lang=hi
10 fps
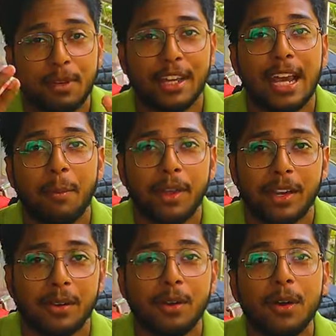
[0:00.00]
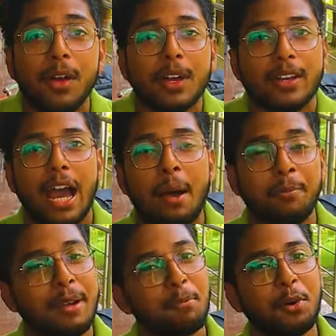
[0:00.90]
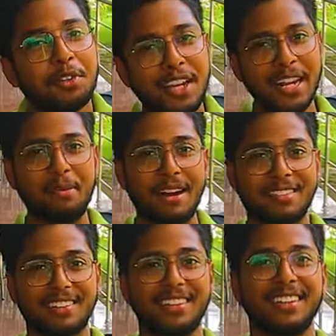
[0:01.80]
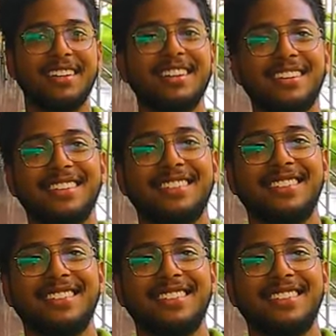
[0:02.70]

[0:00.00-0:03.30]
मिलेगी आप देखने को कि आप पूरे दिन ही बैठ सकते हैं